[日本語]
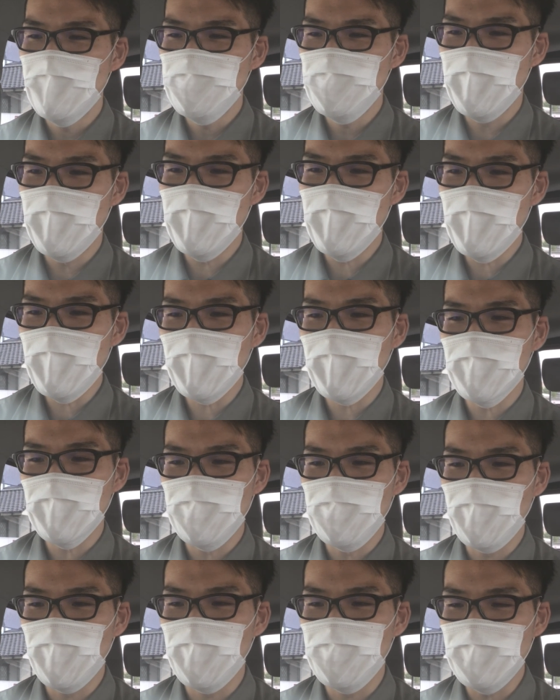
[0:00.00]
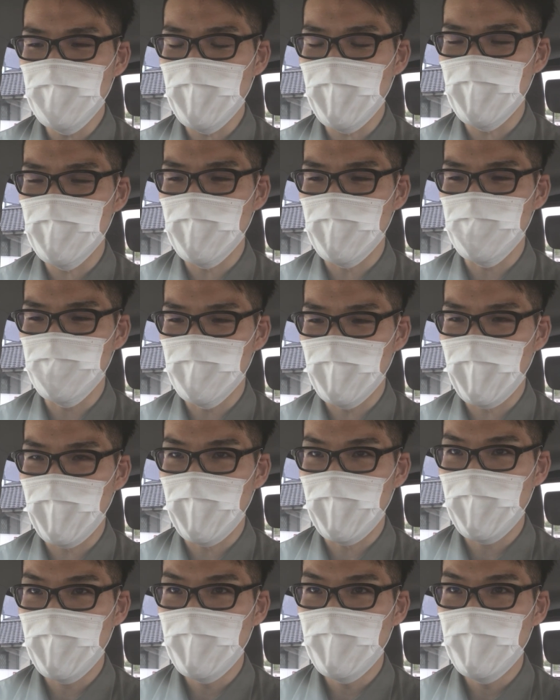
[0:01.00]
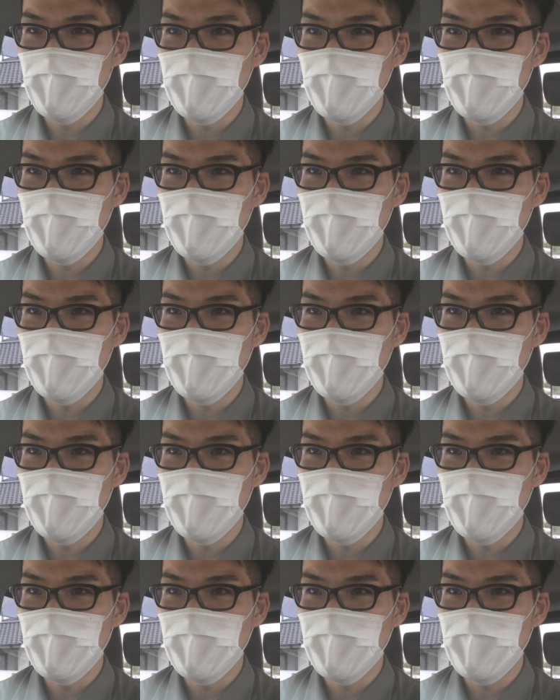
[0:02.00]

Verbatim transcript: まあ、映画でも見てきたので